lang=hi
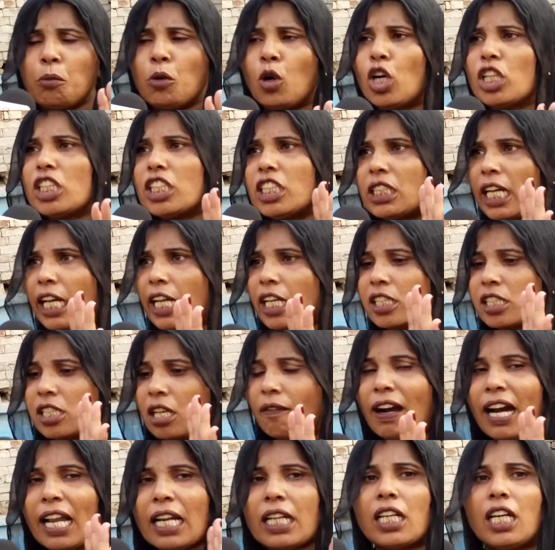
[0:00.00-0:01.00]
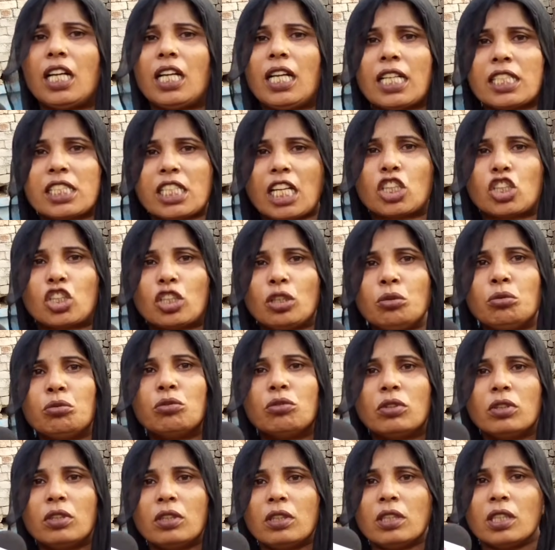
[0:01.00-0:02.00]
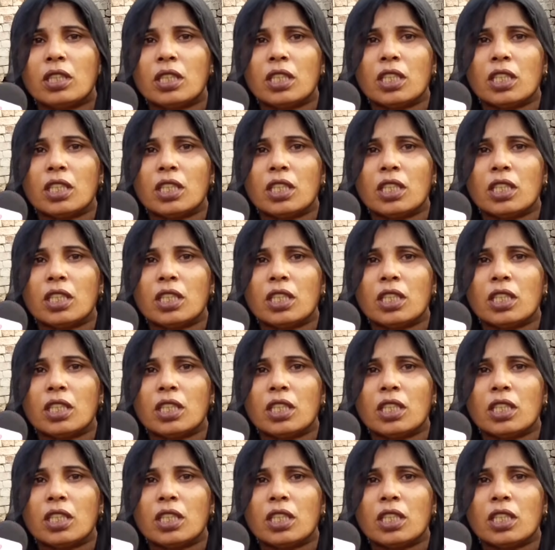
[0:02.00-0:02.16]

मैं मोदी तक एक सवाल करना चाहती हूँ हम्म।